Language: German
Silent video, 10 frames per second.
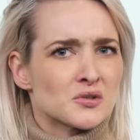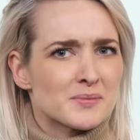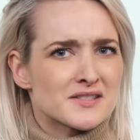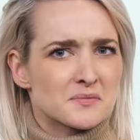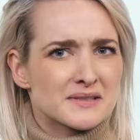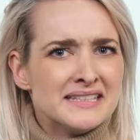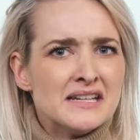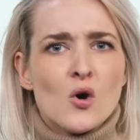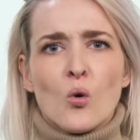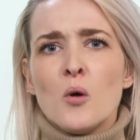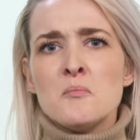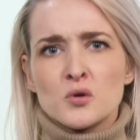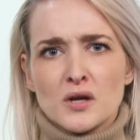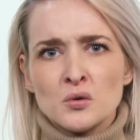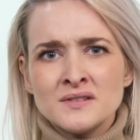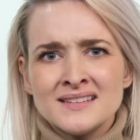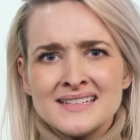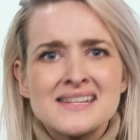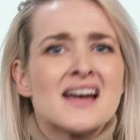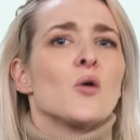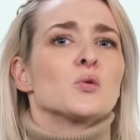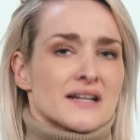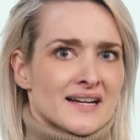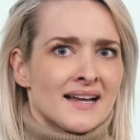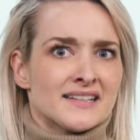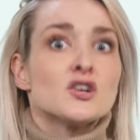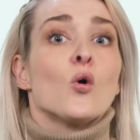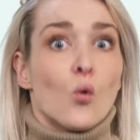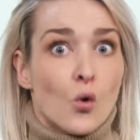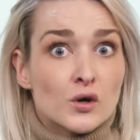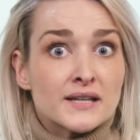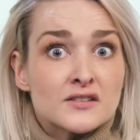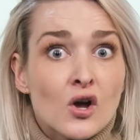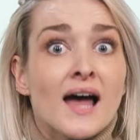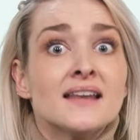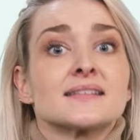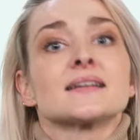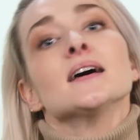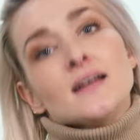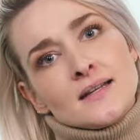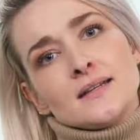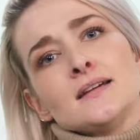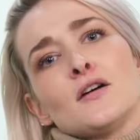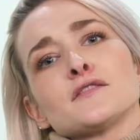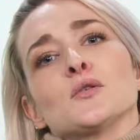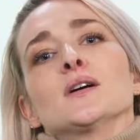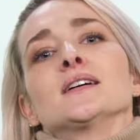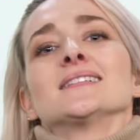oder nur bis zum Knie, oben oder unten nicht oder gar nicht oder doch alles. Hier auf Klo.